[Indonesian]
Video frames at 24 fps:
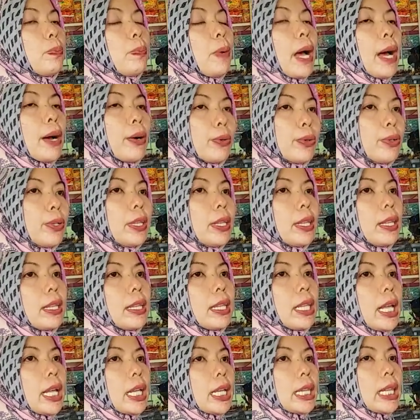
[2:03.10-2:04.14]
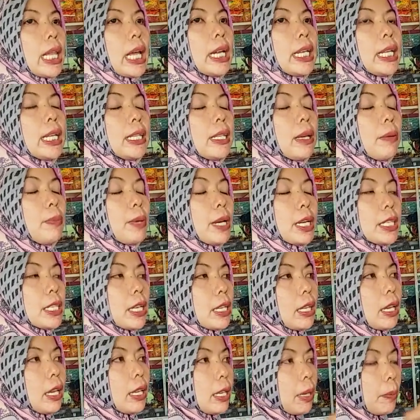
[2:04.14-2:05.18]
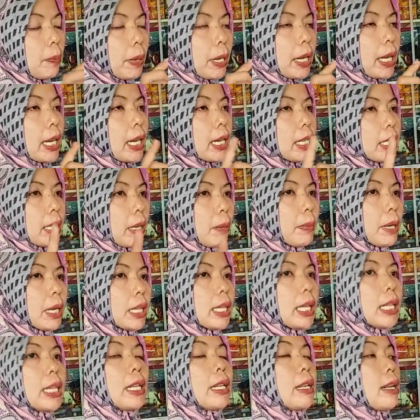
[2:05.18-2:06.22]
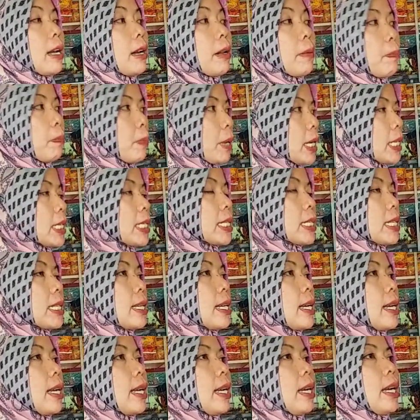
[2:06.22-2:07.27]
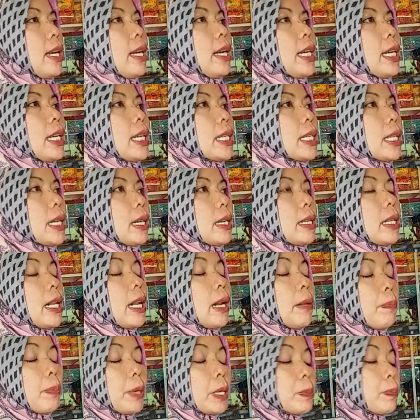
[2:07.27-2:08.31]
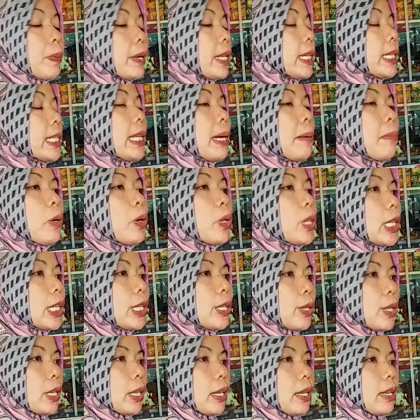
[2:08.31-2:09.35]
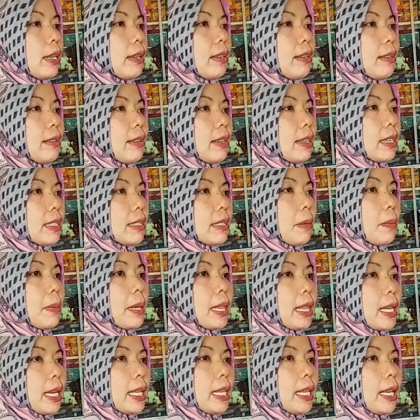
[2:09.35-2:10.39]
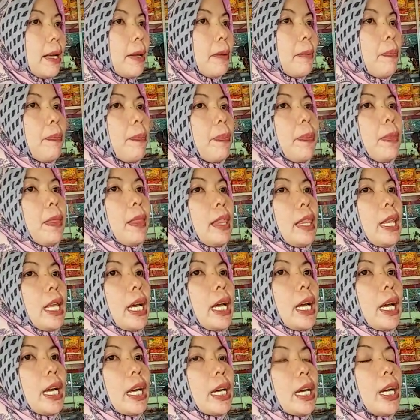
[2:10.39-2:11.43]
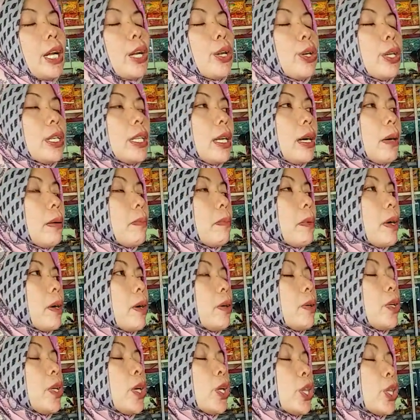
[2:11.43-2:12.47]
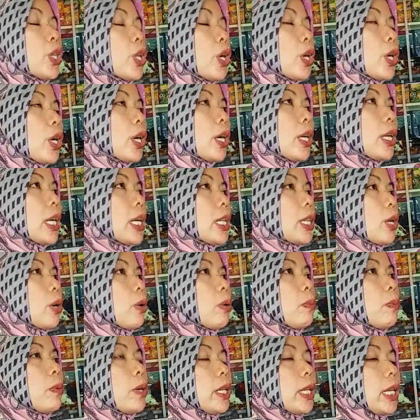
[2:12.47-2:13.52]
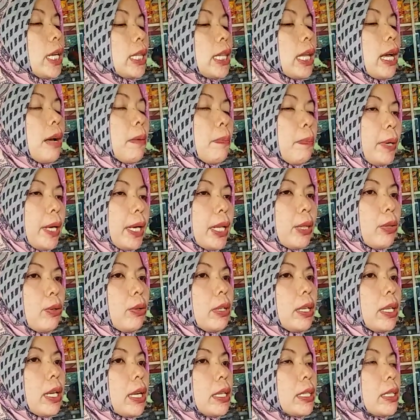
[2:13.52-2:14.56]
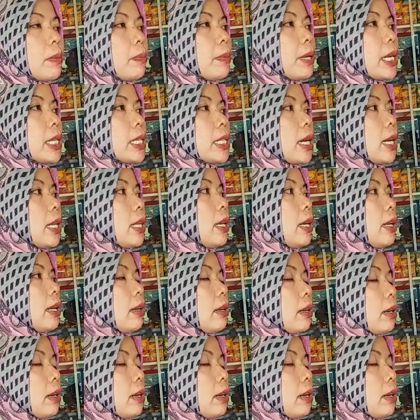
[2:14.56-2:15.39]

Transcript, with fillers: PAUD. Iya. Tadinya biasanya dia pakai kacamata tidak lepas. Ya, dilepas paling dia mau tidur kacamatanya. Uh -uh. Nah, kalau dia mau nonton atau melihat HP itu dia biasanya